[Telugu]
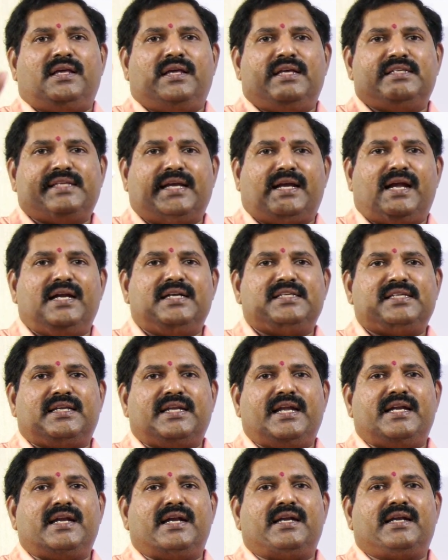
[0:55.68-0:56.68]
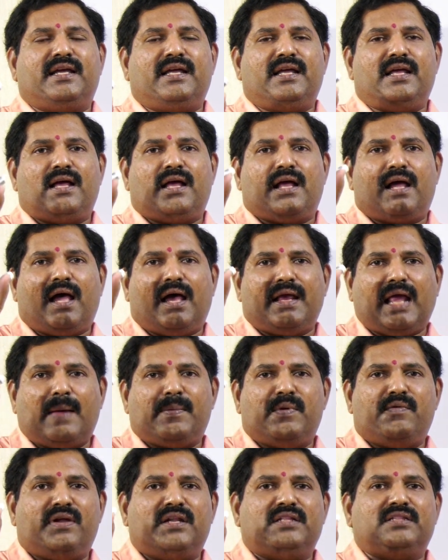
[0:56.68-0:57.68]
ఈ సెకండ్ సన్ ఏంటంటే ఆ
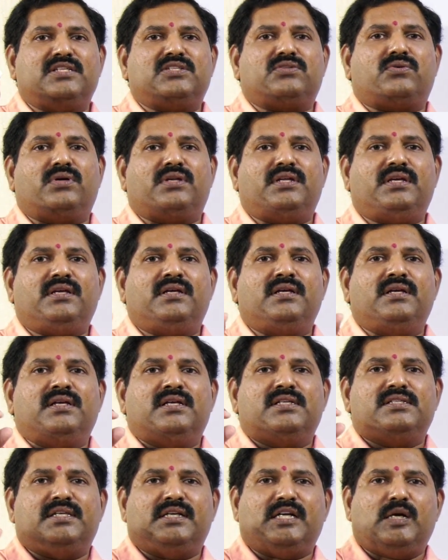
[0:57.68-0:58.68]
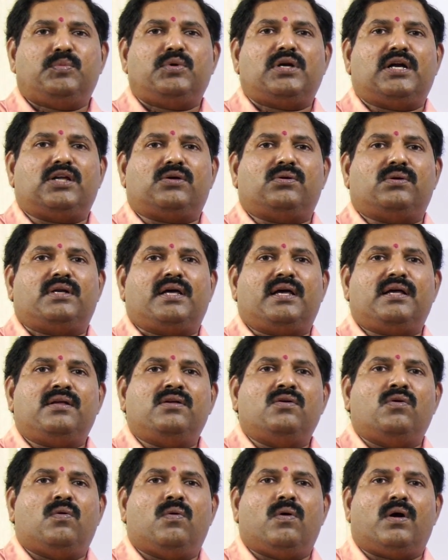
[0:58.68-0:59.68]
యాభై వేలను తీసుకొని సింగపూర్ వెళ్లకుండా
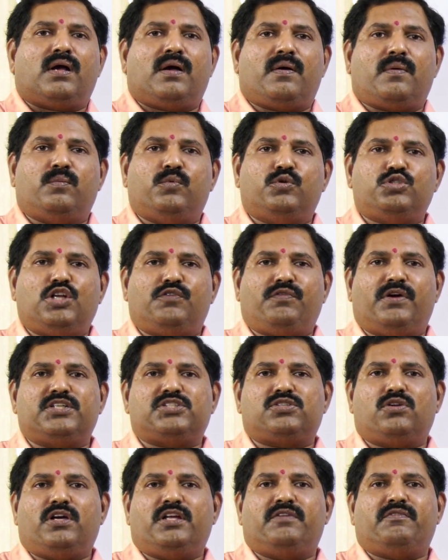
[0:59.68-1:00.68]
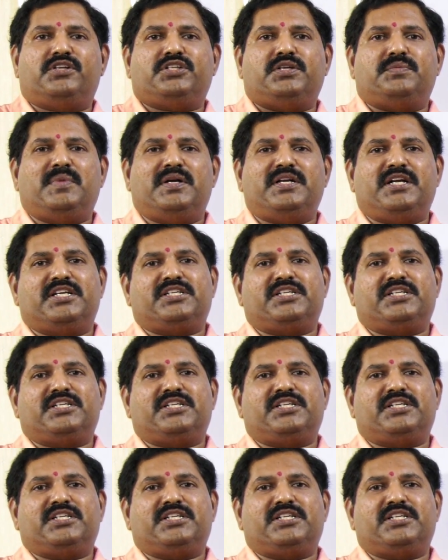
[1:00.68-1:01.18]
ఒక మ్యూచువల్ ఫండ్స్లో ఇన్వెస్ట్మెంట్